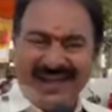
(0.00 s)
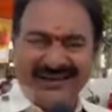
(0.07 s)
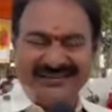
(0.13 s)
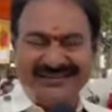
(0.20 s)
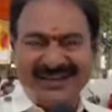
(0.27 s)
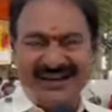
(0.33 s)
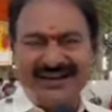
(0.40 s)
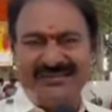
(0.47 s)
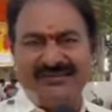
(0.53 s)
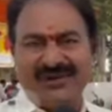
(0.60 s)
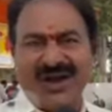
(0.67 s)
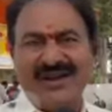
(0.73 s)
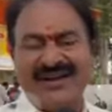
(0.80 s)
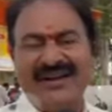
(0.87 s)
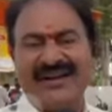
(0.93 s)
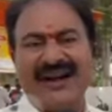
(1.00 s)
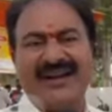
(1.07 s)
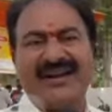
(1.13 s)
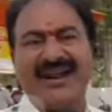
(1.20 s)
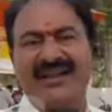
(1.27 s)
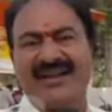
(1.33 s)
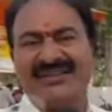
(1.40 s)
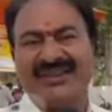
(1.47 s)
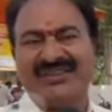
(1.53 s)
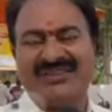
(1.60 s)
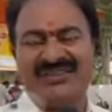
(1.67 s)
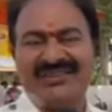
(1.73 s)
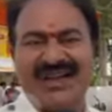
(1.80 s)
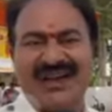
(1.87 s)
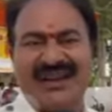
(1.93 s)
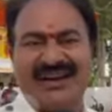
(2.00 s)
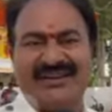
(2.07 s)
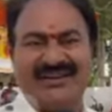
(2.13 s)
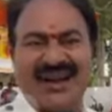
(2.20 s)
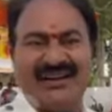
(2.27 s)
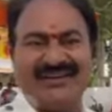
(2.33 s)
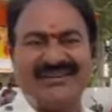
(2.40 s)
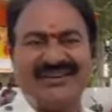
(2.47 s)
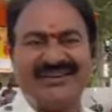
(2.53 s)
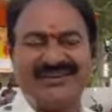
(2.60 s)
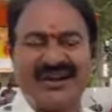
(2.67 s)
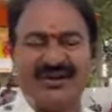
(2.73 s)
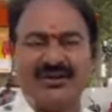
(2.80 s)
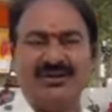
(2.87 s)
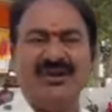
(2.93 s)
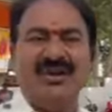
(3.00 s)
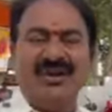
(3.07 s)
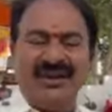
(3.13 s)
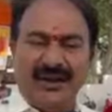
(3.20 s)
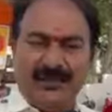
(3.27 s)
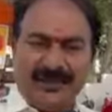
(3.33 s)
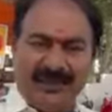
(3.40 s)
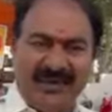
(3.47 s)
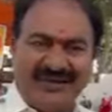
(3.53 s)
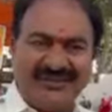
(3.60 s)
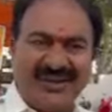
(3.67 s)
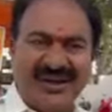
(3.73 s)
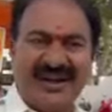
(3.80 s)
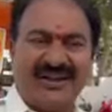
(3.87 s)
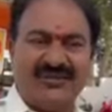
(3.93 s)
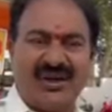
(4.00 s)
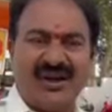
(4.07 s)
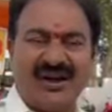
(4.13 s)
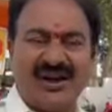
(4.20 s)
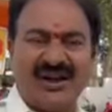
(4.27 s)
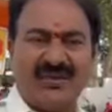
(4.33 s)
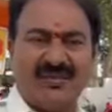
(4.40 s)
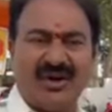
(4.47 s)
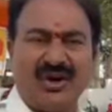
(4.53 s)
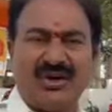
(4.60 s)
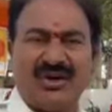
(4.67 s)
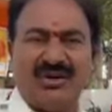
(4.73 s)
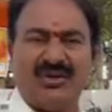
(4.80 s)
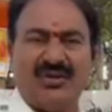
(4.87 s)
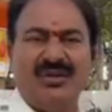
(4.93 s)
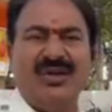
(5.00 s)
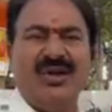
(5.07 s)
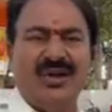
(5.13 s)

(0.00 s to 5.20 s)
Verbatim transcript: అంతటి వారిని కఠినంగా శిక్షించాలి ఇట్లాంటి శిక్షలు ఇంప్లిమెంట్ చేయడం ద్వారానే మరొకరు